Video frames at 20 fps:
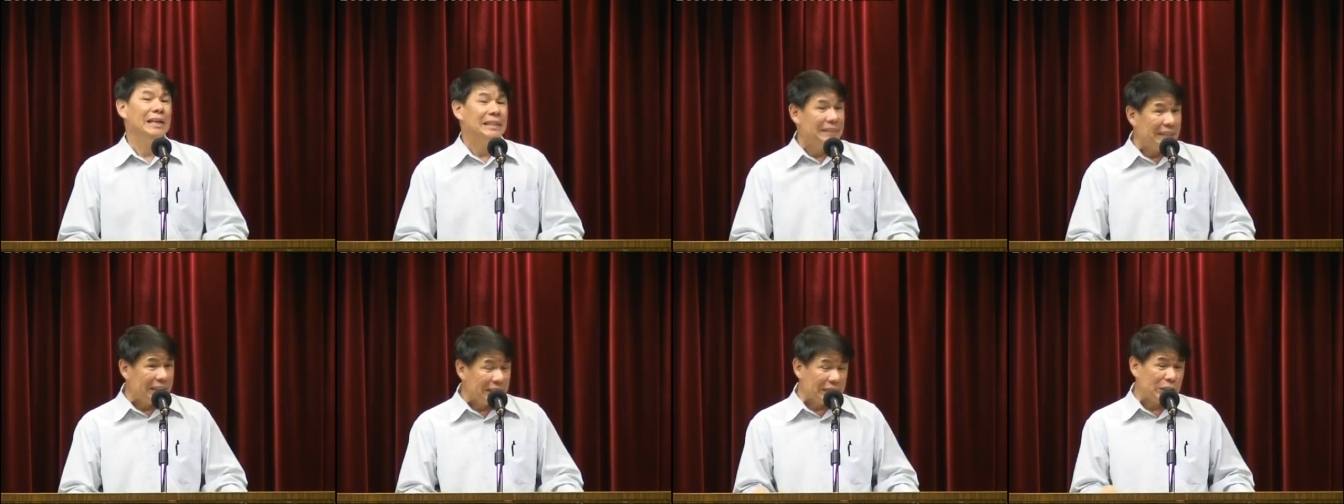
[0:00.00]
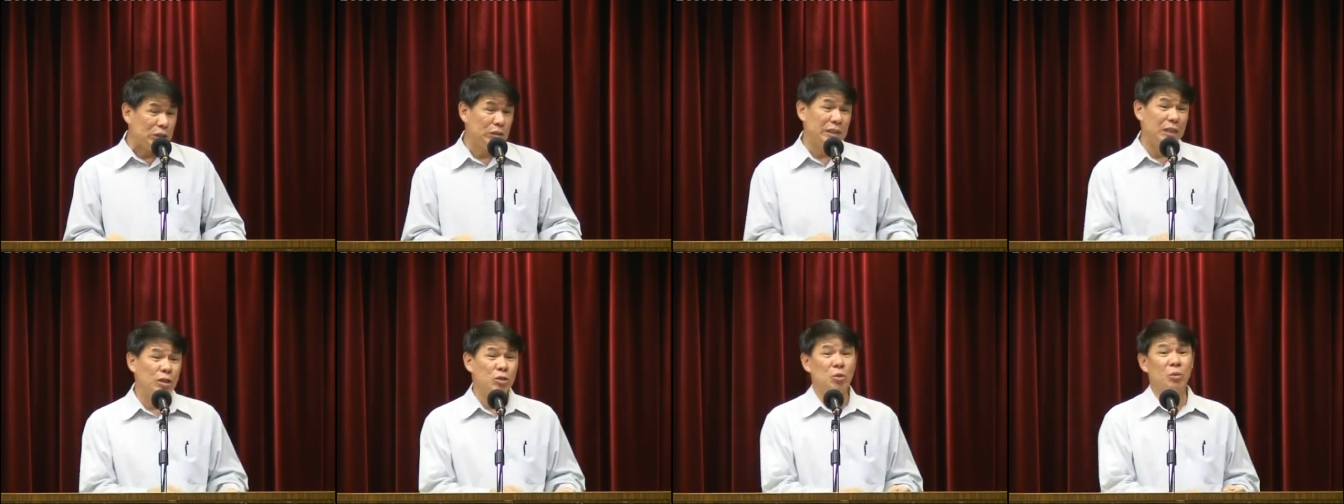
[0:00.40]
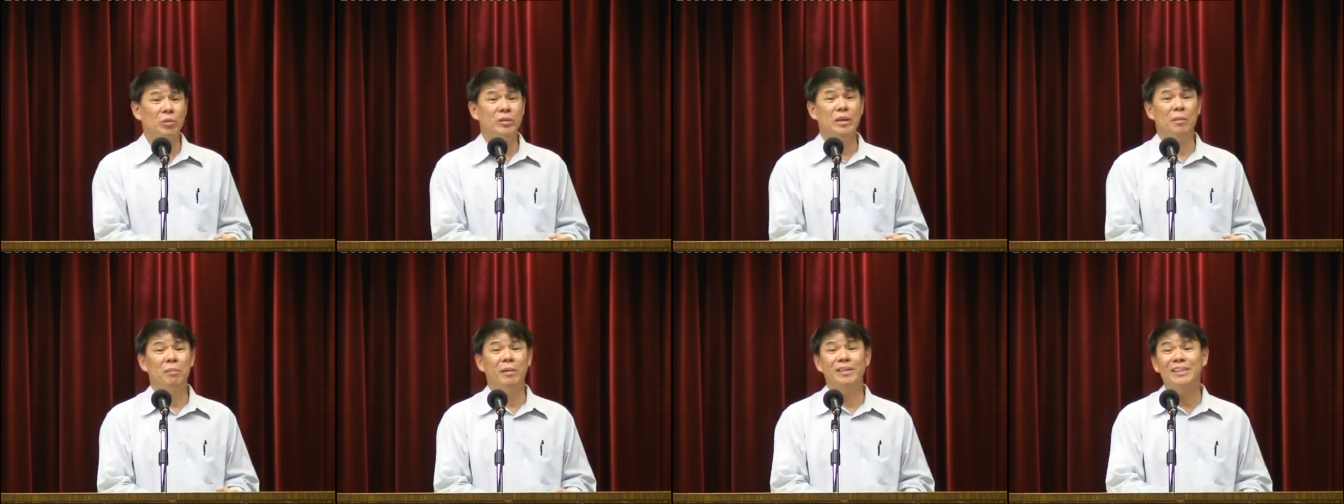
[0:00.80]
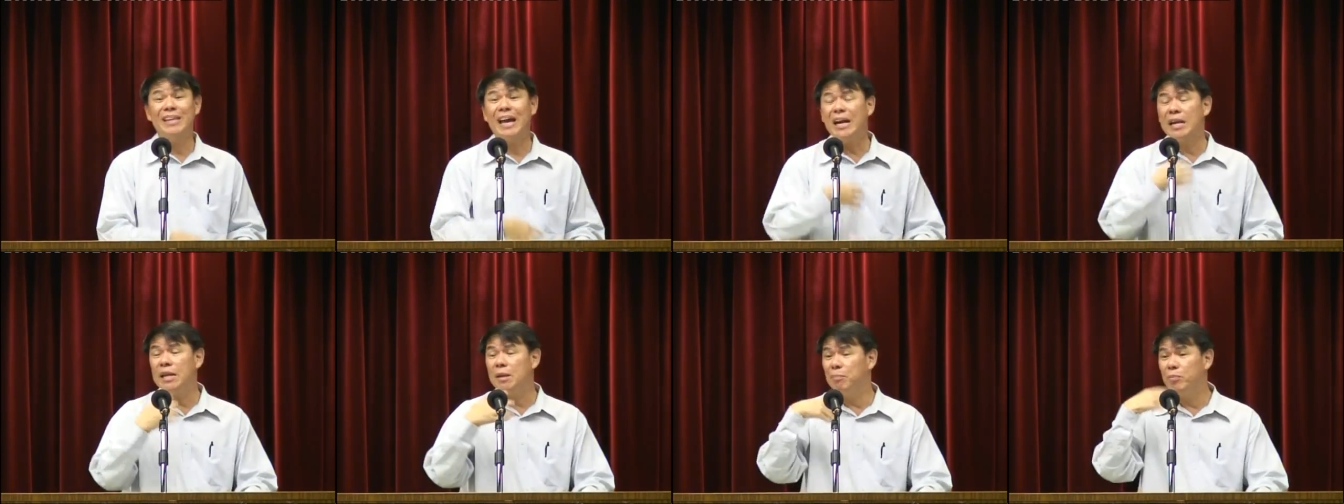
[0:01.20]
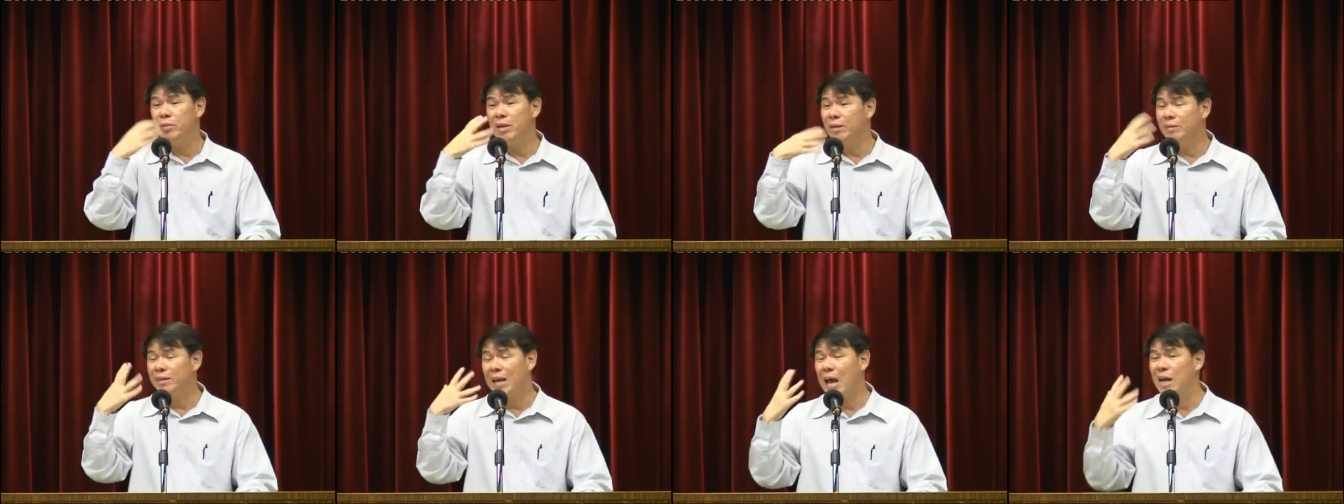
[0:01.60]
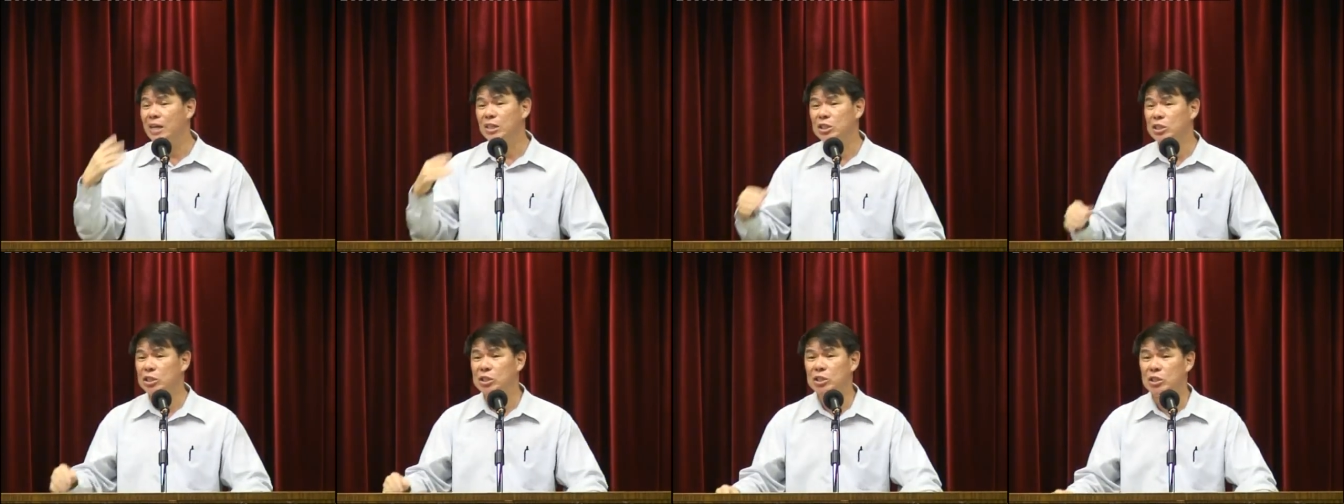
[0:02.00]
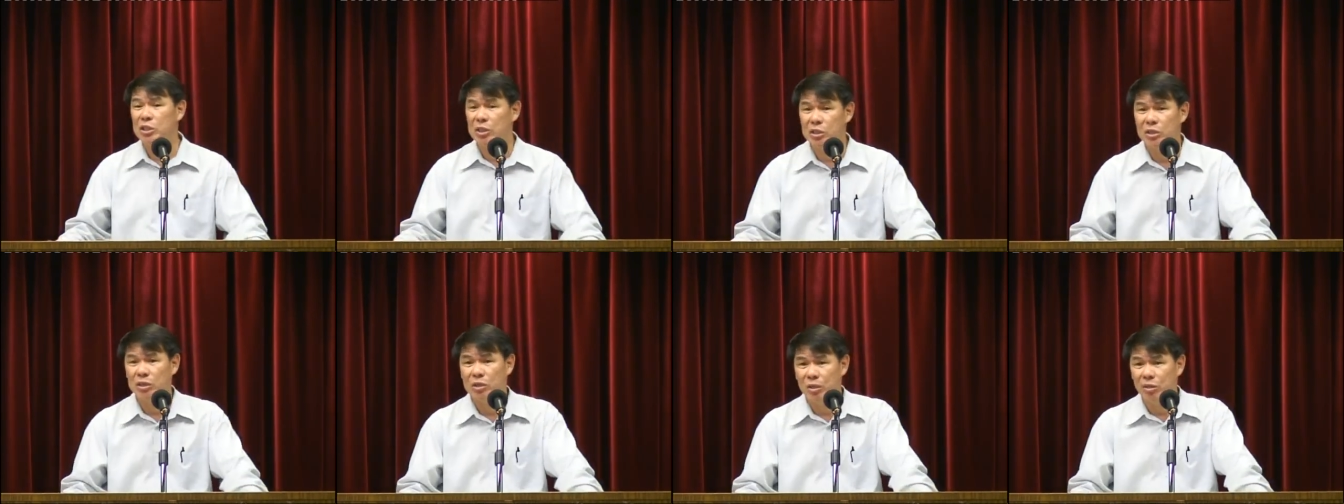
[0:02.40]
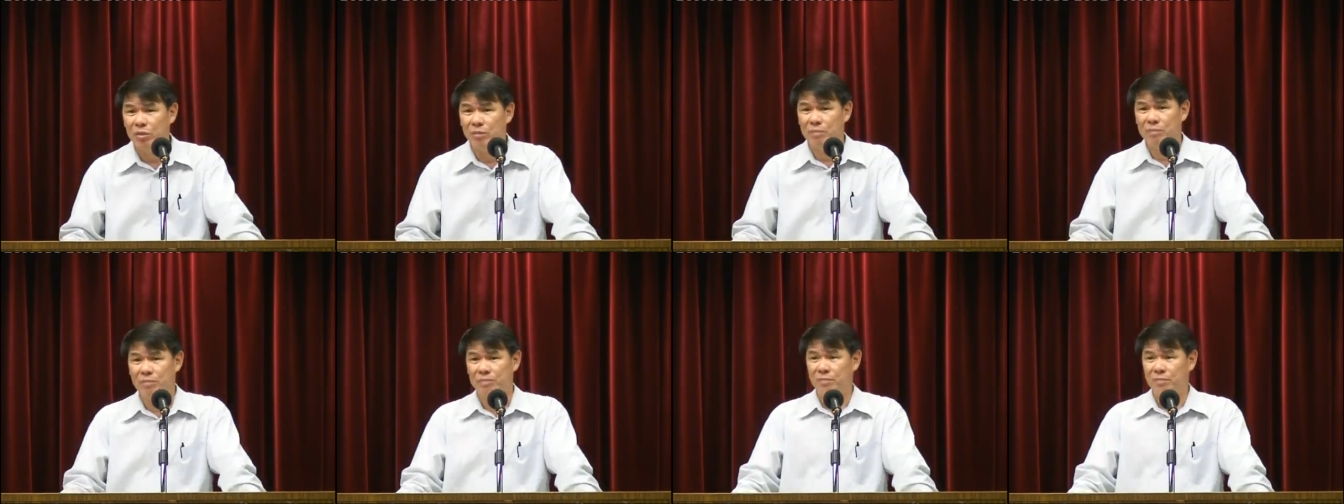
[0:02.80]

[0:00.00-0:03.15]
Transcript: 弟兄姐妹，当你不要唱诗的时候，